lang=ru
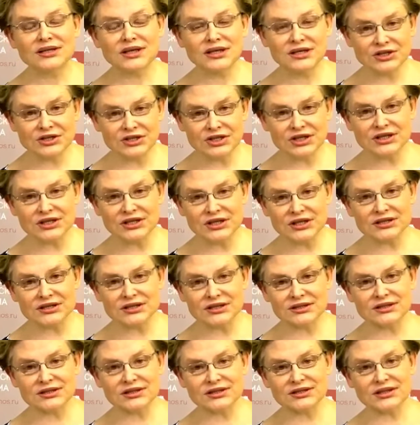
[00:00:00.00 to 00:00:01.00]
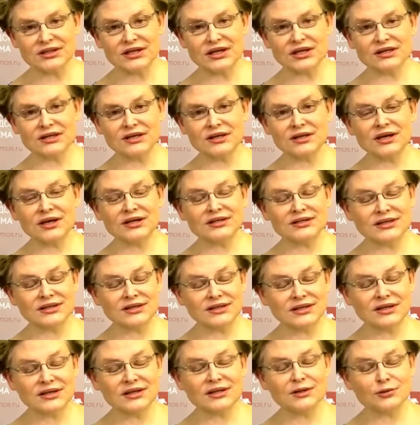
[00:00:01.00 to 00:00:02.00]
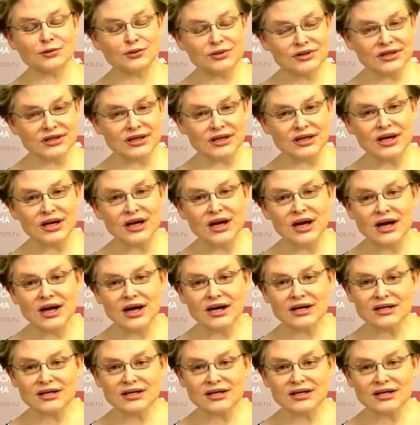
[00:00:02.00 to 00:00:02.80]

на лечение этих детей, этих людей.